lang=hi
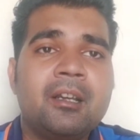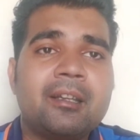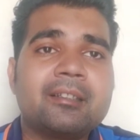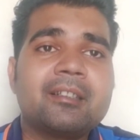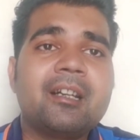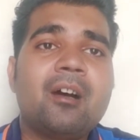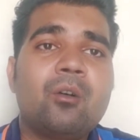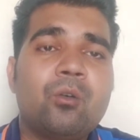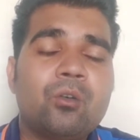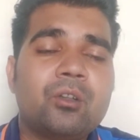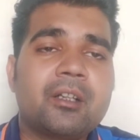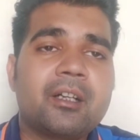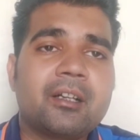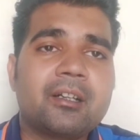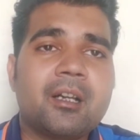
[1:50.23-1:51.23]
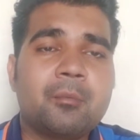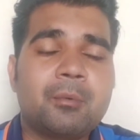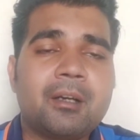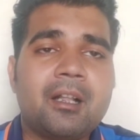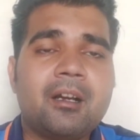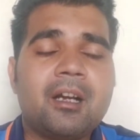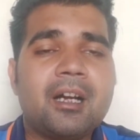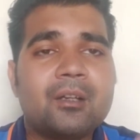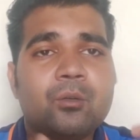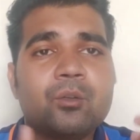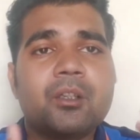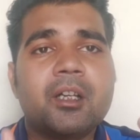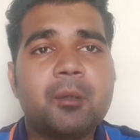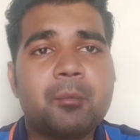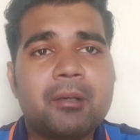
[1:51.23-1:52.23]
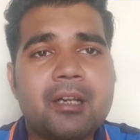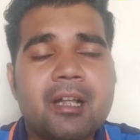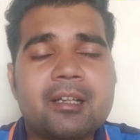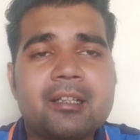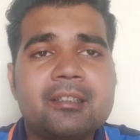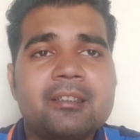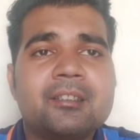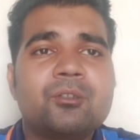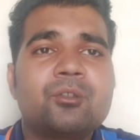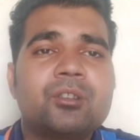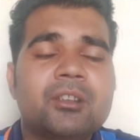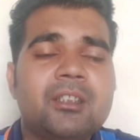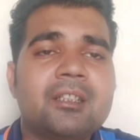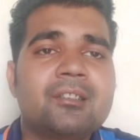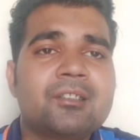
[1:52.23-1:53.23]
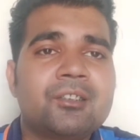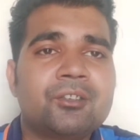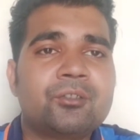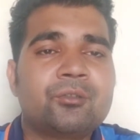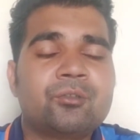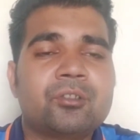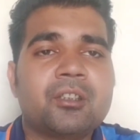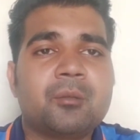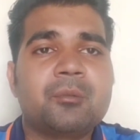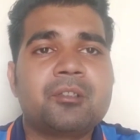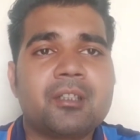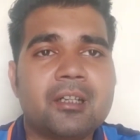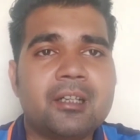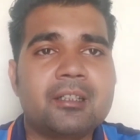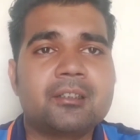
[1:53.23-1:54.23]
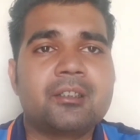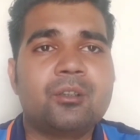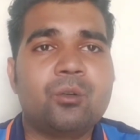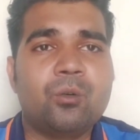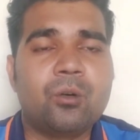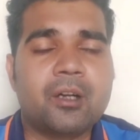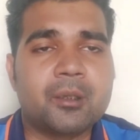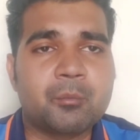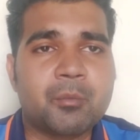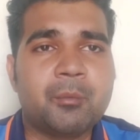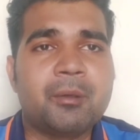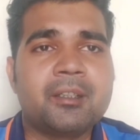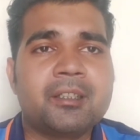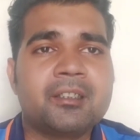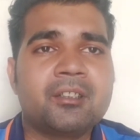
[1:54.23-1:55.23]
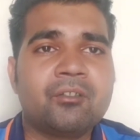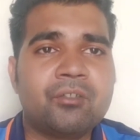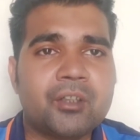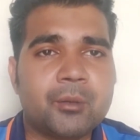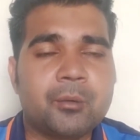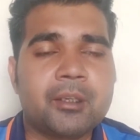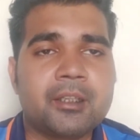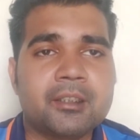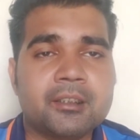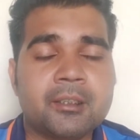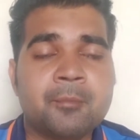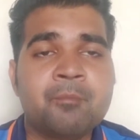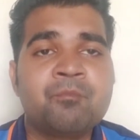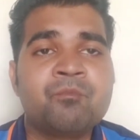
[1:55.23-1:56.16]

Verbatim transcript: इतना होल्ड करना पड़ा अगर ओ पर लाना ही थी तो इतनी अच्छी सिचुएशन अभी चल रही थी लोग घर में बैठे थे फ्री बैठे थे